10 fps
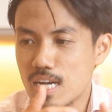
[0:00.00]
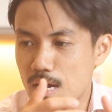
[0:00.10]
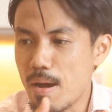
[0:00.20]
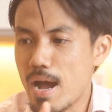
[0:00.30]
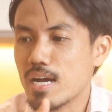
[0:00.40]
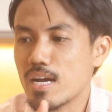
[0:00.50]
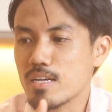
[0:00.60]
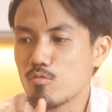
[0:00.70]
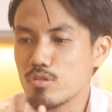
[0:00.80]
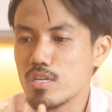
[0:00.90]
cả 3
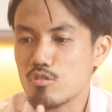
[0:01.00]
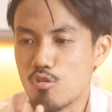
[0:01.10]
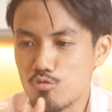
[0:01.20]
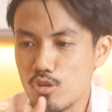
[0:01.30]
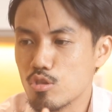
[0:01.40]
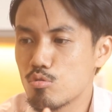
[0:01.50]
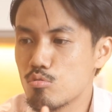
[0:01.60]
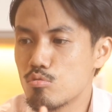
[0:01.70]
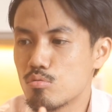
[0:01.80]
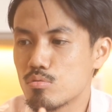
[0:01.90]
cái công ty có doanh
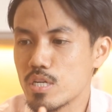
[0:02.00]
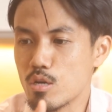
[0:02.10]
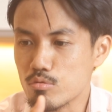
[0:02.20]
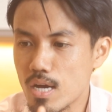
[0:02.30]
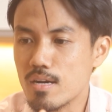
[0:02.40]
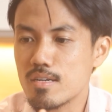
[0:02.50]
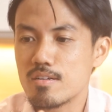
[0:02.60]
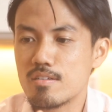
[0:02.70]
thu đều tăng.